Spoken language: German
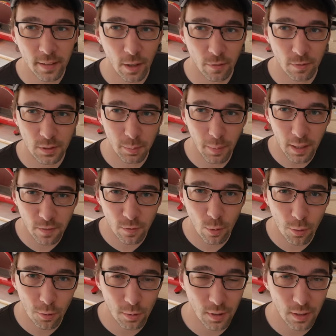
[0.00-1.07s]
auf dem
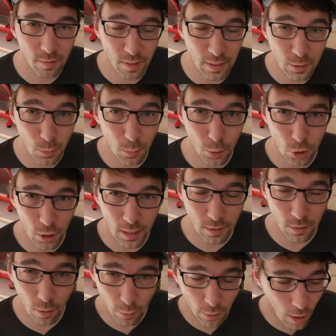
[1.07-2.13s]
Smartphone und dann weißt du Bescheid,
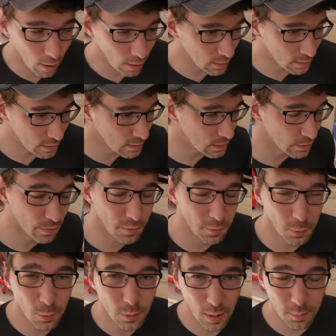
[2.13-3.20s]
oh ja, das nächste
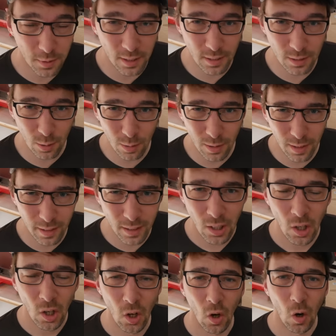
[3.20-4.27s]
5-Minuten-Update ist online
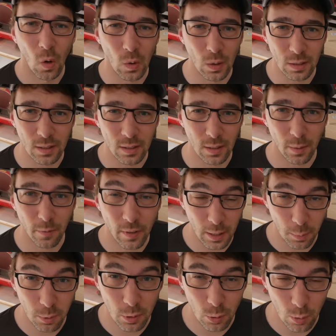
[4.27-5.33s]
und äh,
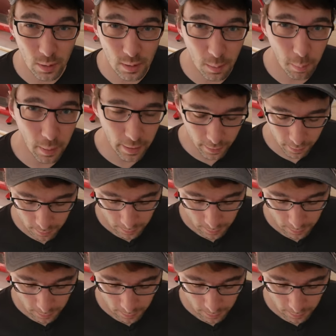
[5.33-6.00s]
vielleicht bist du ja dabei.